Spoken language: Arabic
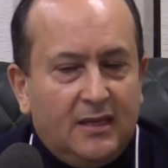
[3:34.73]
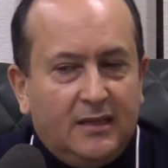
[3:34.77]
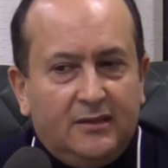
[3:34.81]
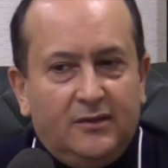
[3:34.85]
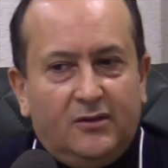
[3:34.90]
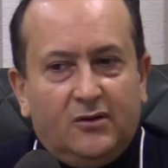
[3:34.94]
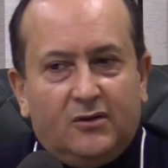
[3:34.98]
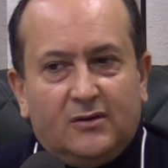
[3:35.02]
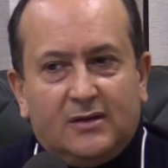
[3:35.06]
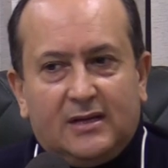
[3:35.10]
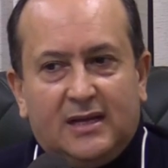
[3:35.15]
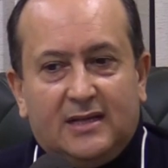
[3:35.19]

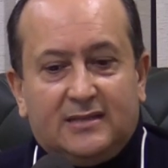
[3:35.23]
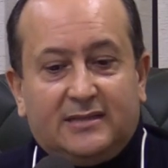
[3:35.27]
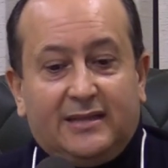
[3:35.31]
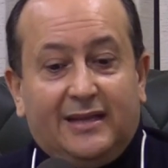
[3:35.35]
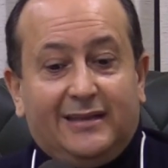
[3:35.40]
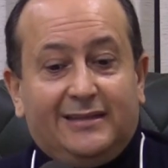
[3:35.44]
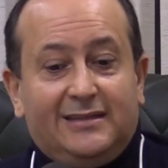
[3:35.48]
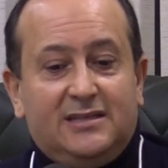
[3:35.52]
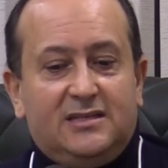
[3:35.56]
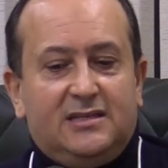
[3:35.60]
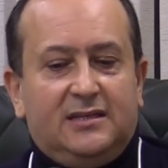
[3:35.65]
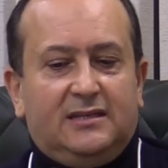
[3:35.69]
دونك لا
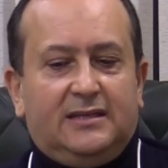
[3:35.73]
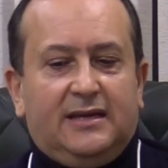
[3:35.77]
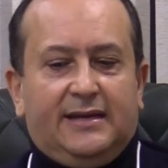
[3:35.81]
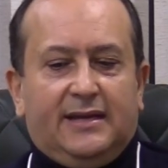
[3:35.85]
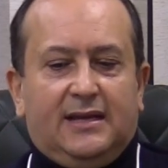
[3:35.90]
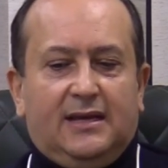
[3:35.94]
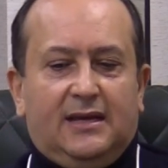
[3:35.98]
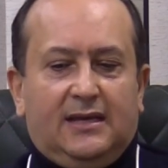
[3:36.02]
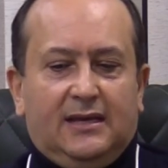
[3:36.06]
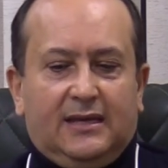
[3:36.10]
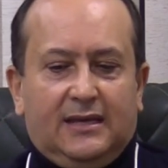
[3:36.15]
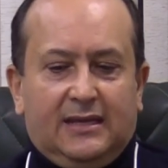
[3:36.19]
استراتيجي
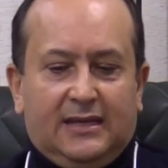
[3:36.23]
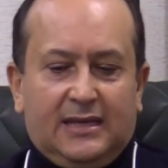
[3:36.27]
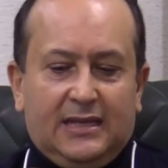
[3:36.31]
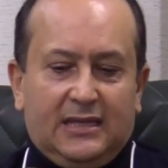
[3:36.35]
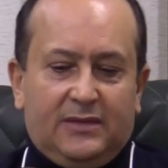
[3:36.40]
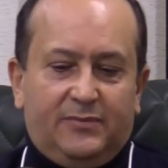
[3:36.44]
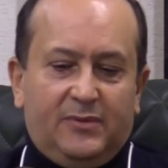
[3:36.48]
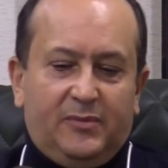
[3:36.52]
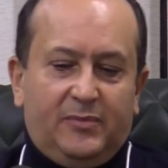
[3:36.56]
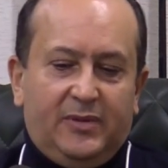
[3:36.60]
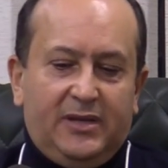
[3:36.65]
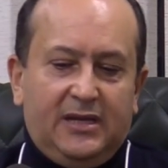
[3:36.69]
تاعنا
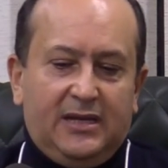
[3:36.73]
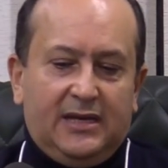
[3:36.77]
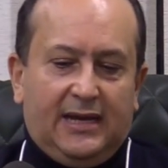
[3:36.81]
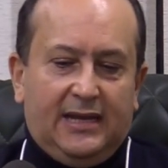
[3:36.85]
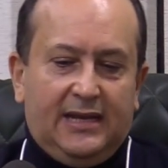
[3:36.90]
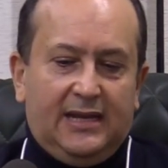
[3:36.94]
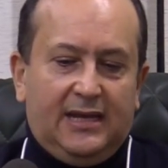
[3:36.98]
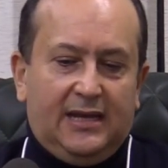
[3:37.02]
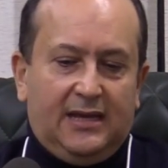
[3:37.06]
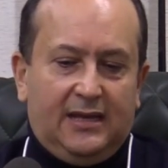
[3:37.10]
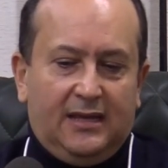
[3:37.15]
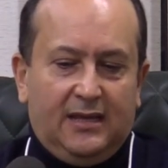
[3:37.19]
كانت مبنيه
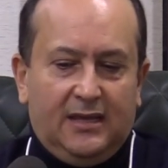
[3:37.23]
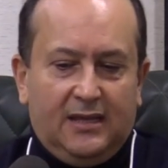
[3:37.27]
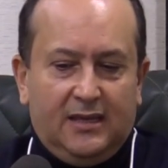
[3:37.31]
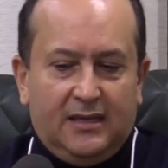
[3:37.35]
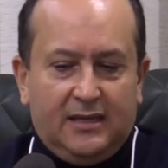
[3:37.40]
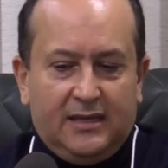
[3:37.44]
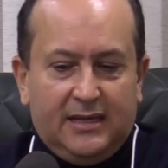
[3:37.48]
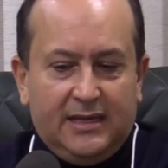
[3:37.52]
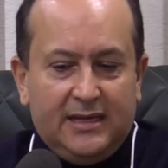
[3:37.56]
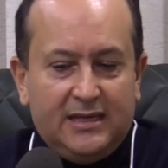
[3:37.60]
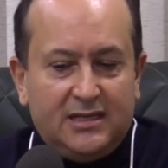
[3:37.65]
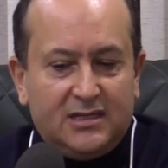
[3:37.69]
على
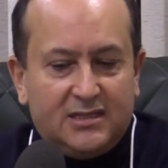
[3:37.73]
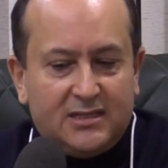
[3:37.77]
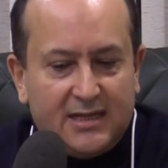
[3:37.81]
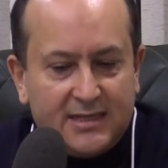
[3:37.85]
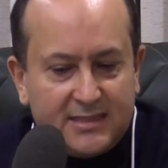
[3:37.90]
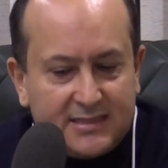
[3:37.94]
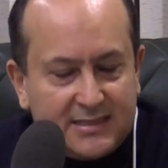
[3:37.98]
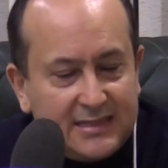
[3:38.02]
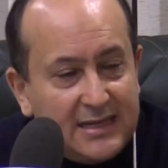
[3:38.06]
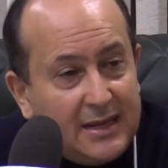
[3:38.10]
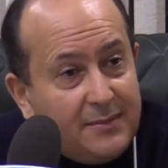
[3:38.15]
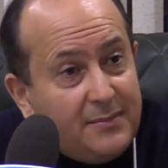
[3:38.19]

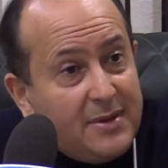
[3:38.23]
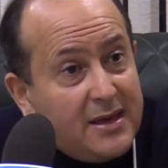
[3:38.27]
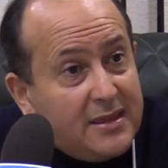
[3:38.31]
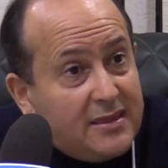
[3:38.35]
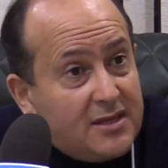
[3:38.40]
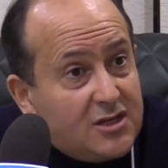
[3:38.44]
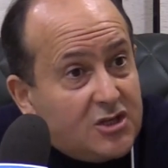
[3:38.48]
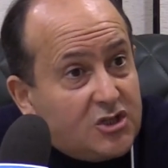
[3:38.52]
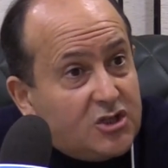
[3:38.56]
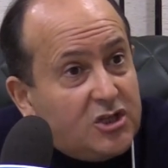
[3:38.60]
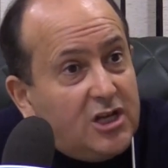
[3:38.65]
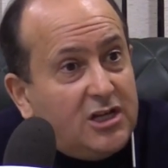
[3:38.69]
انجاز
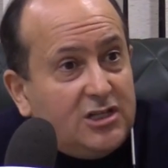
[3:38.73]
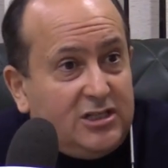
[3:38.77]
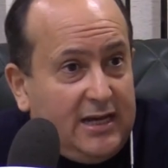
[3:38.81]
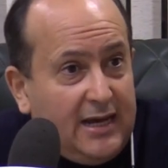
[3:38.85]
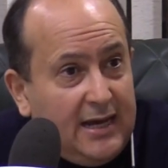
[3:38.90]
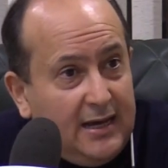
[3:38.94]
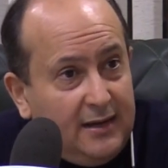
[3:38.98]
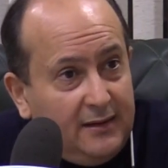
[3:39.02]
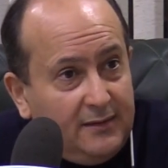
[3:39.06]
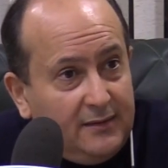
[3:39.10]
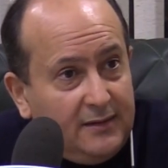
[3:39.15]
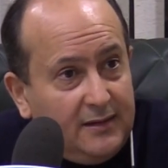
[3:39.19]
نماذج
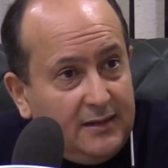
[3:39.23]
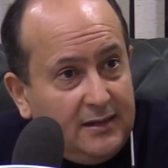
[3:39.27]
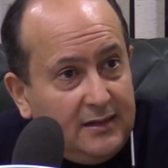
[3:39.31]
ناجحه